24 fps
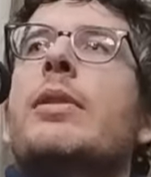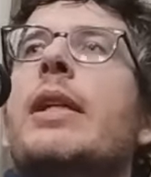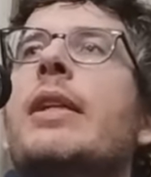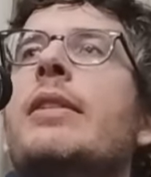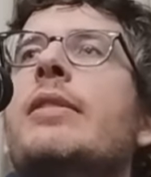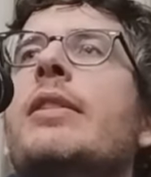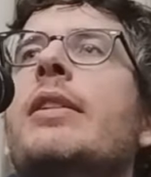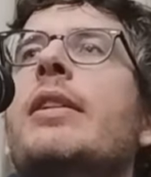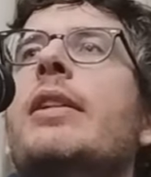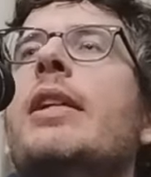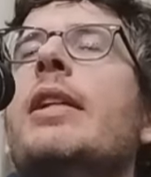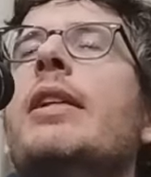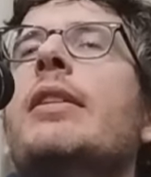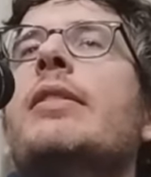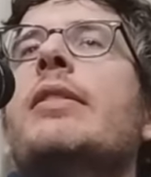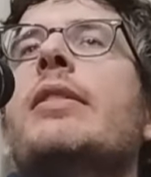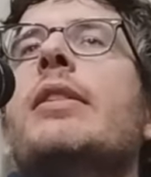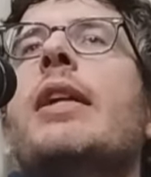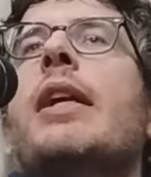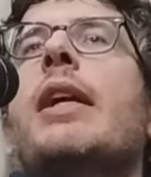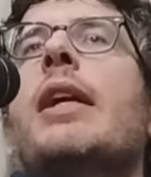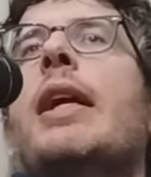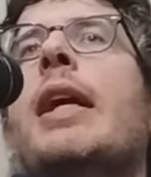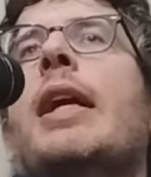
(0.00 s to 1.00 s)
La
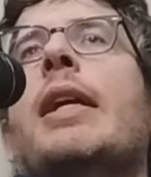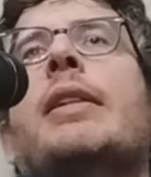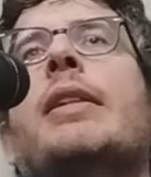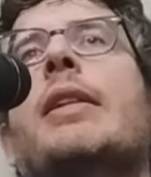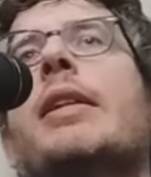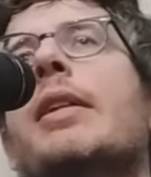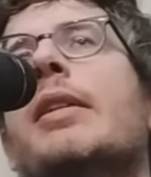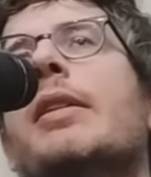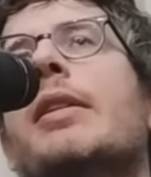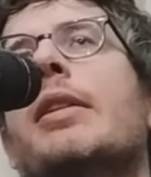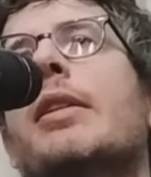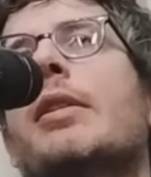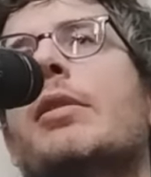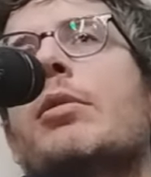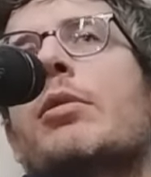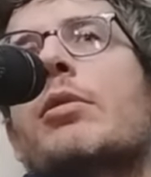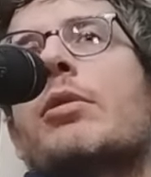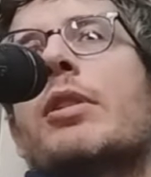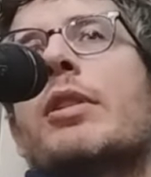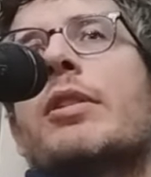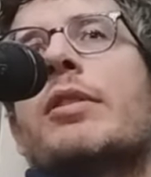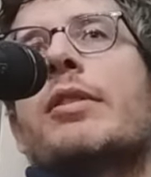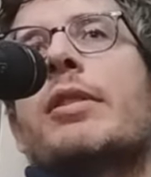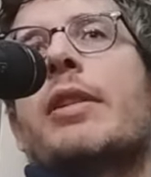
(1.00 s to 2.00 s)
sinistra ha tradito
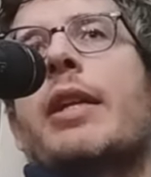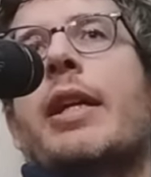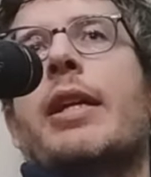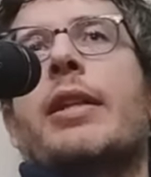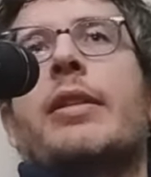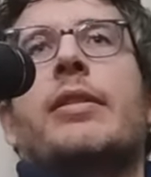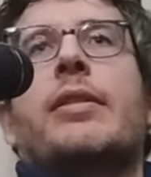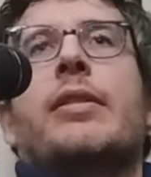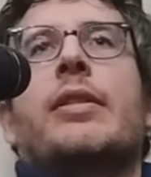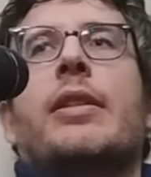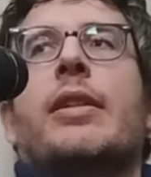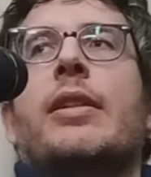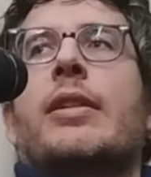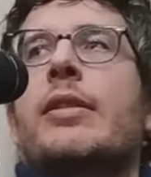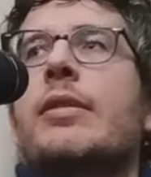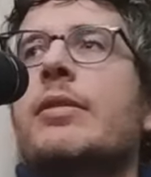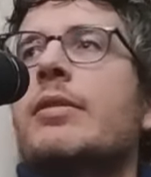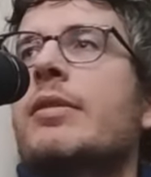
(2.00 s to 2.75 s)
se stessa,